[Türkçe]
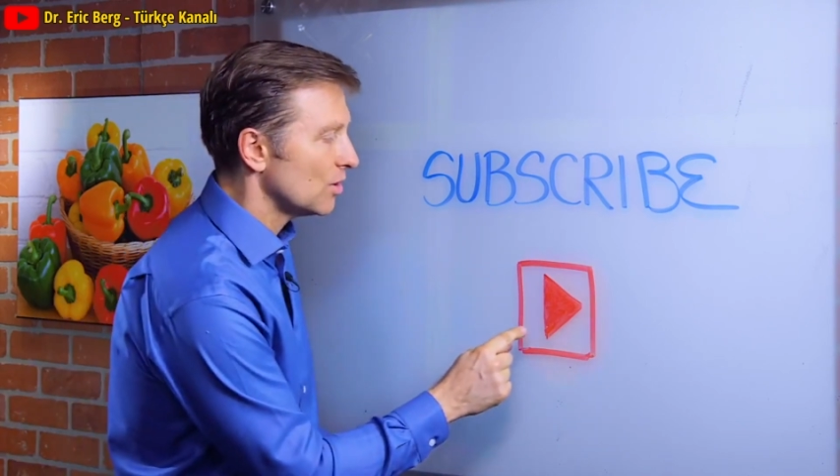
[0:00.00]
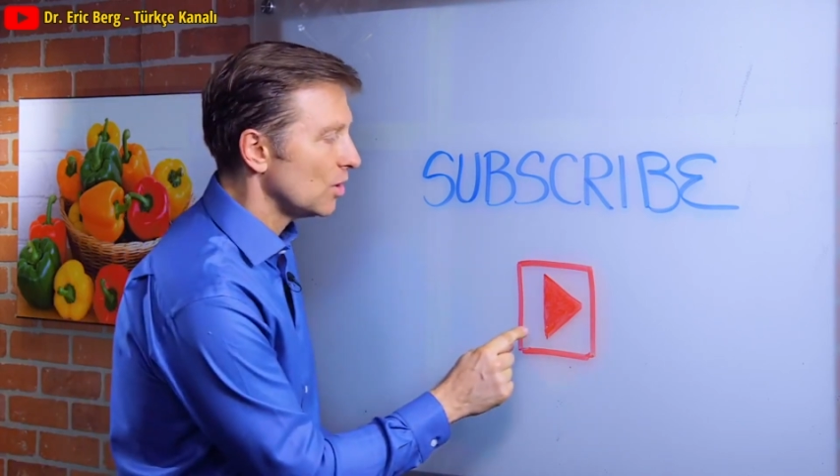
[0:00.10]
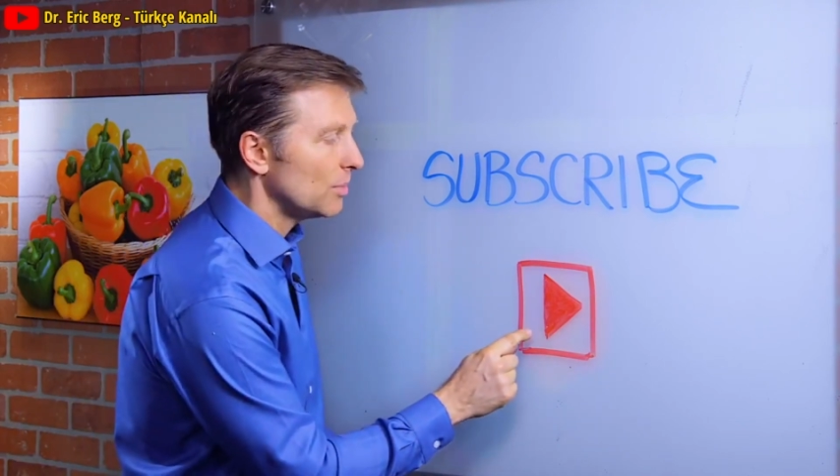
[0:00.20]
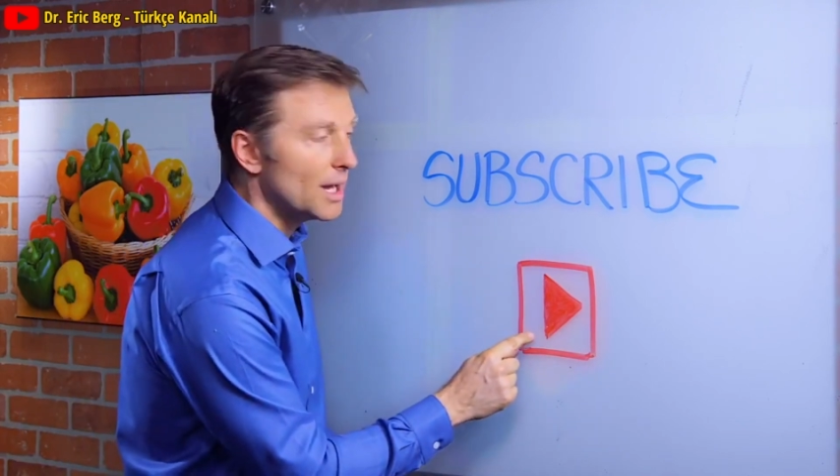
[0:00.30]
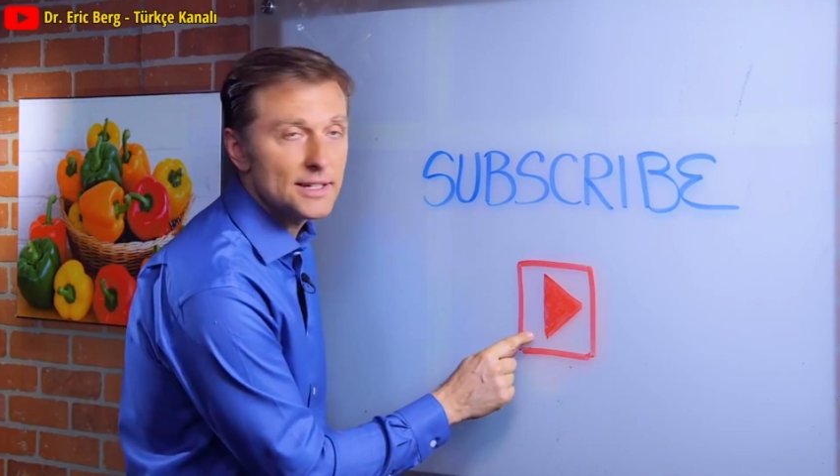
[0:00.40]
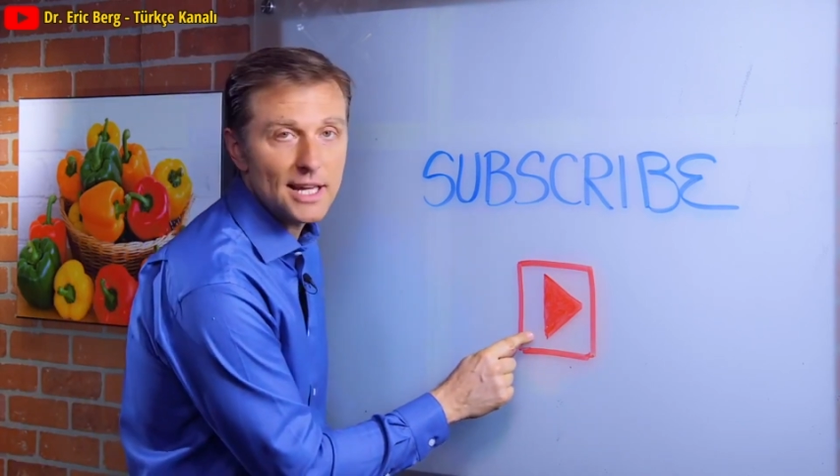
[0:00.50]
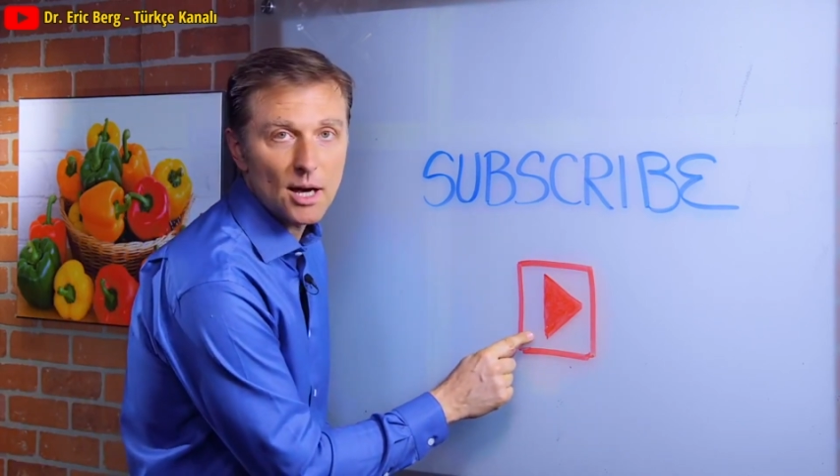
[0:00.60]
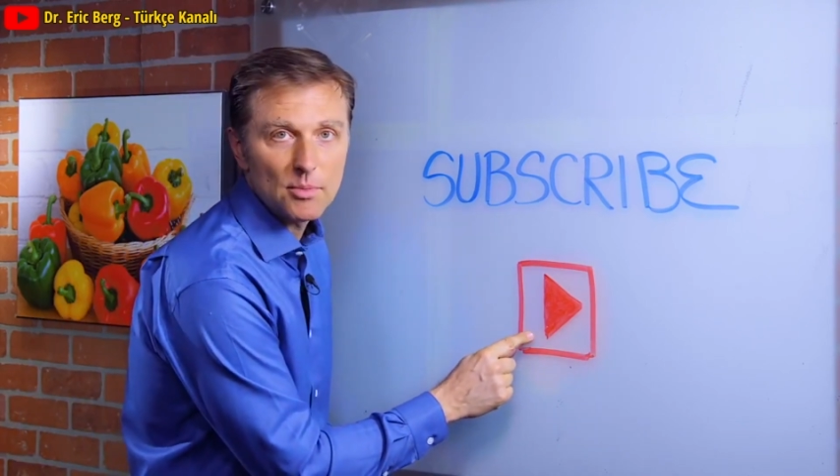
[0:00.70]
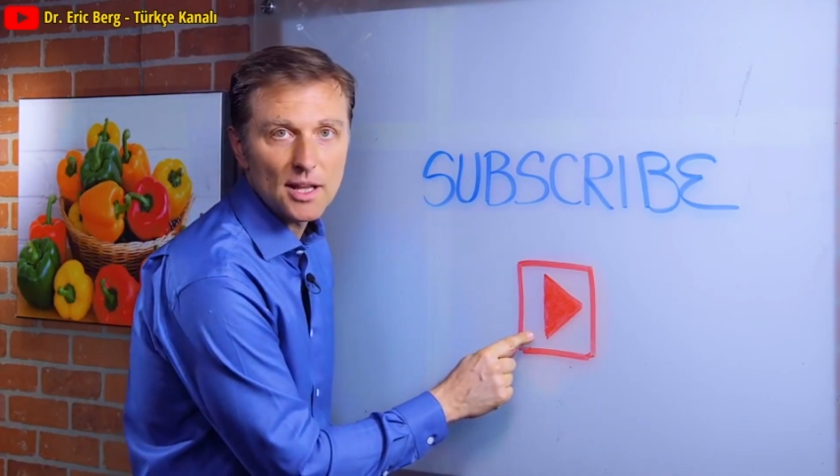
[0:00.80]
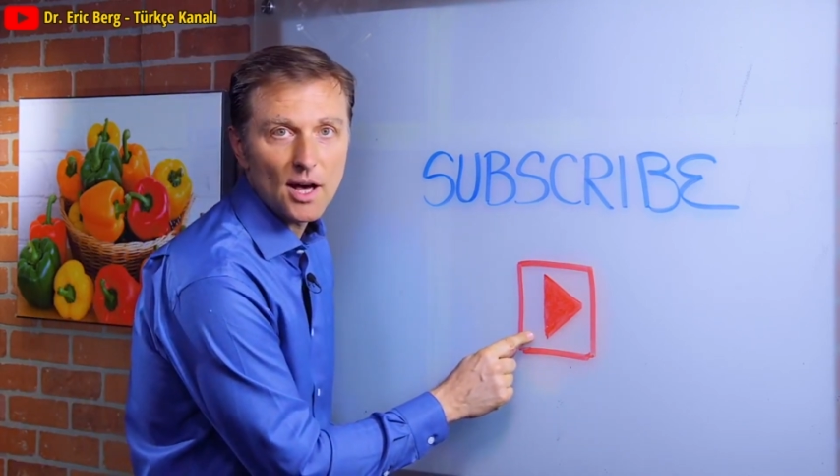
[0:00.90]
Ben de
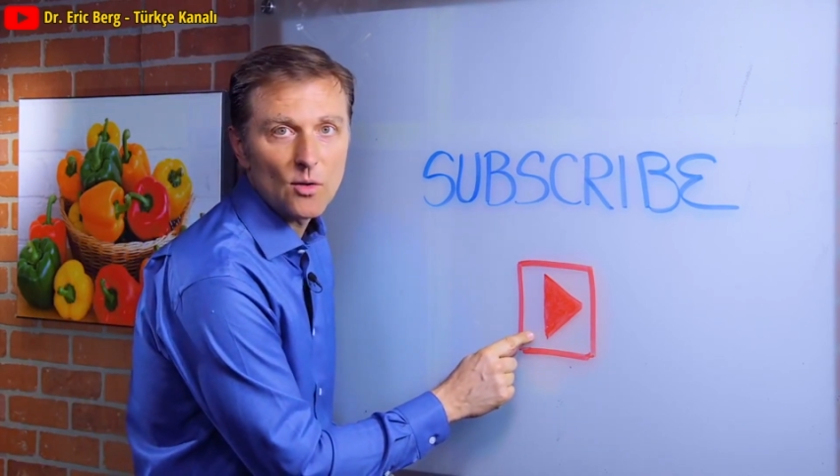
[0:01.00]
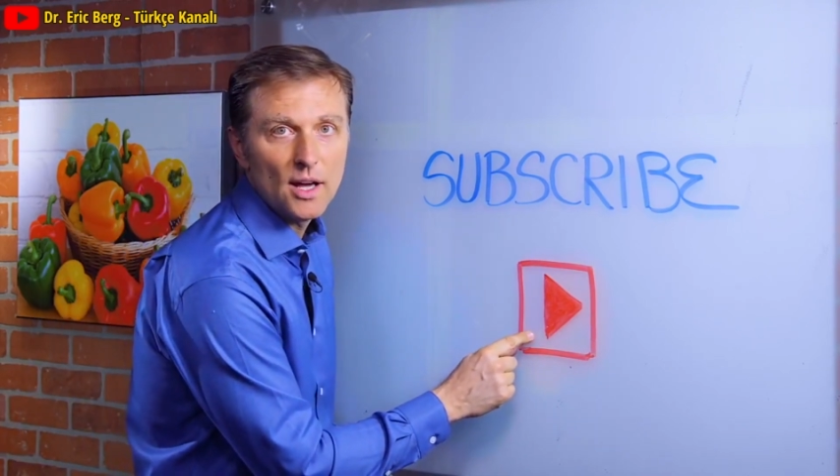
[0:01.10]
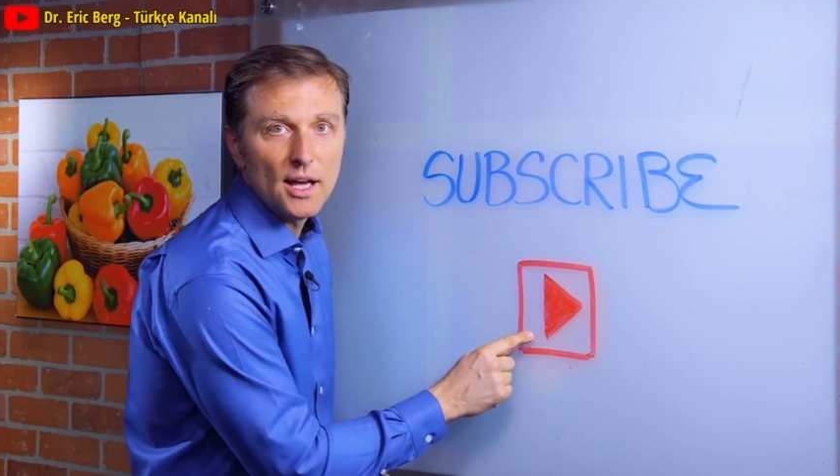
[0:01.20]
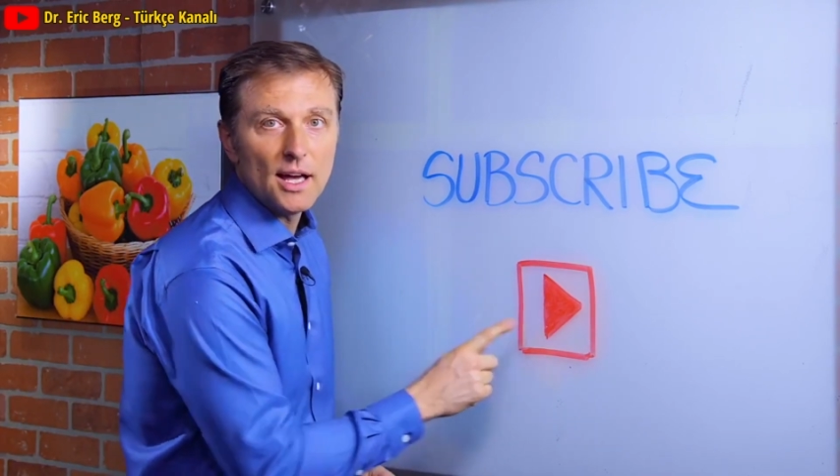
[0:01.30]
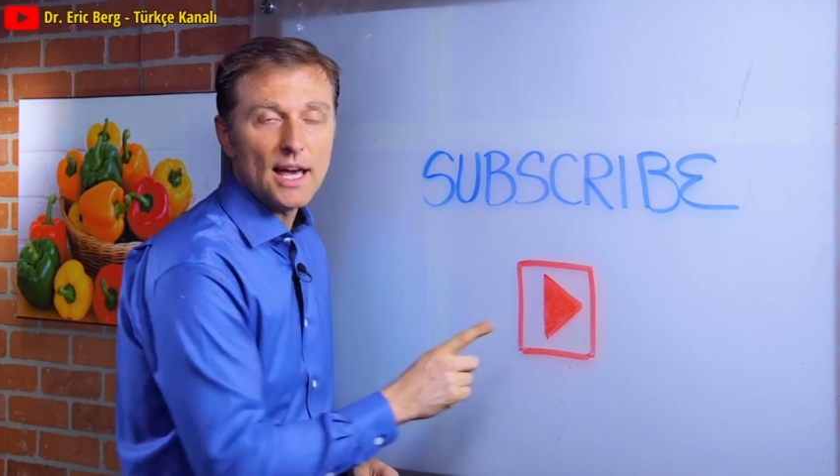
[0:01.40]
sizi yeni videolar